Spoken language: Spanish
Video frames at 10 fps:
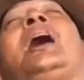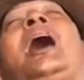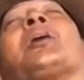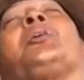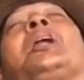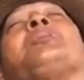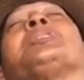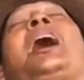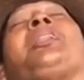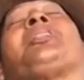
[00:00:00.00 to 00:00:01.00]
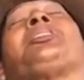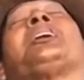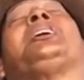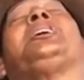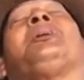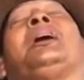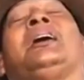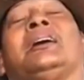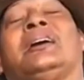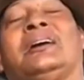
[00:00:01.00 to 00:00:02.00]
ah, con la mirada hacia
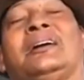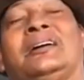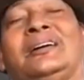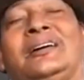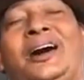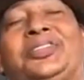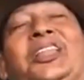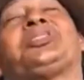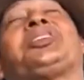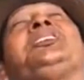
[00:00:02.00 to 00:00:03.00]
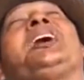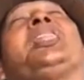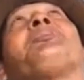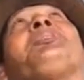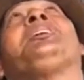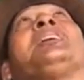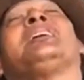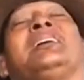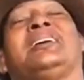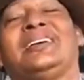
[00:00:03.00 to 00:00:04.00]
arriba, Así la tenía David
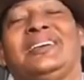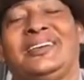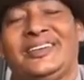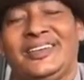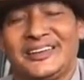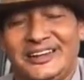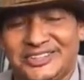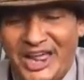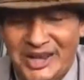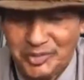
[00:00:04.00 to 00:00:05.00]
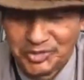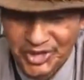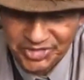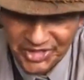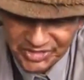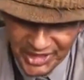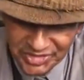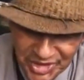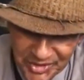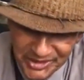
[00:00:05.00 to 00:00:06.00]
en el Salmo
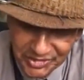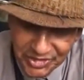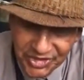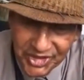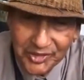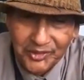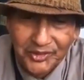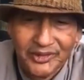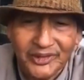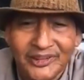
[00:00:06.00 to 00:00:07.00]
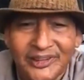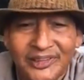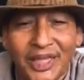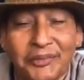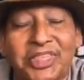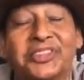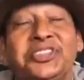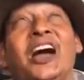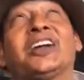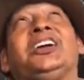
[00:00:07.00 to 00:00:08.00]
73, 25. David
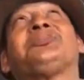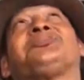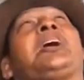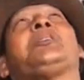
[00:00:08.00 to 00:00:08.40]
decía, quién